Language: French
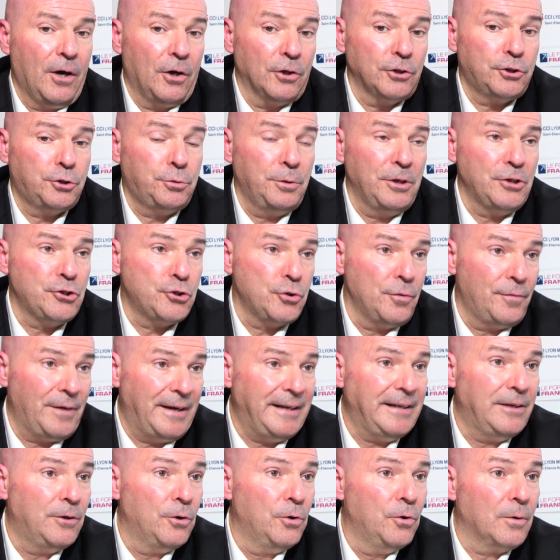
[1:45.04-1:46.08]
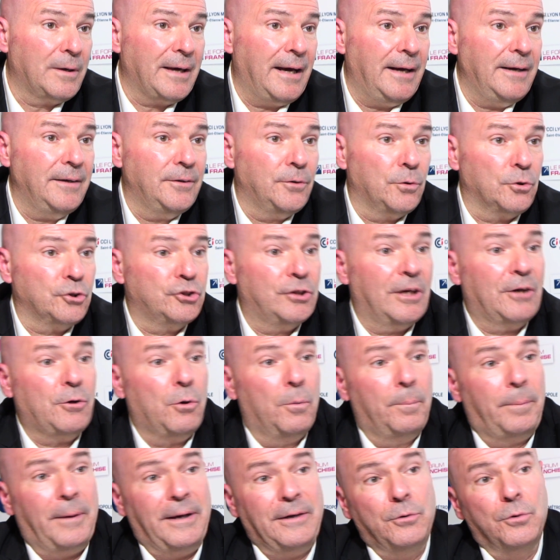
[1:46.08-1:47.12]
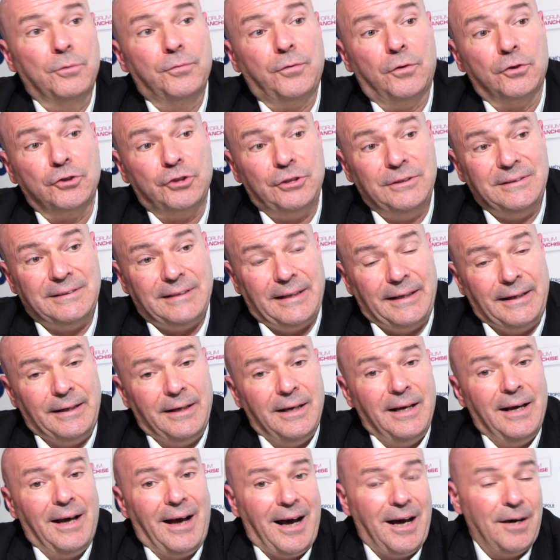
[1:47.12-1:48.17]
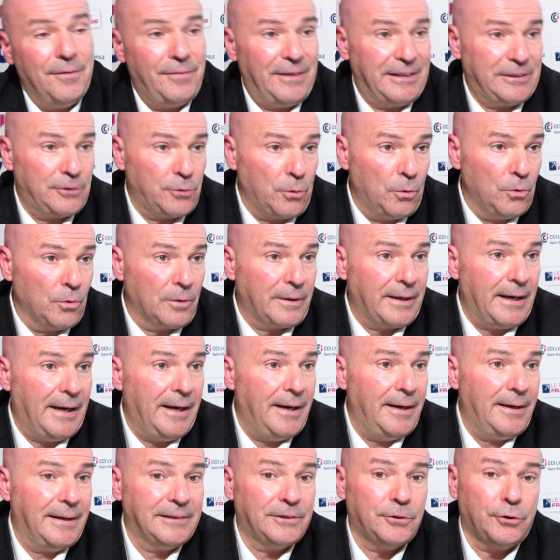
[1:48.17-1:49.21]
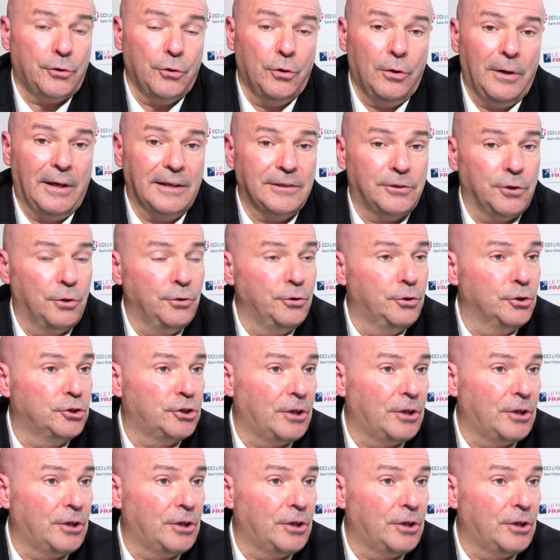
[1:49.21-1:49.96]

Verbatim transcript: Ensuite, je valide le local, donc j'accompagne le franchisé avec son local. Est-ce que la zone de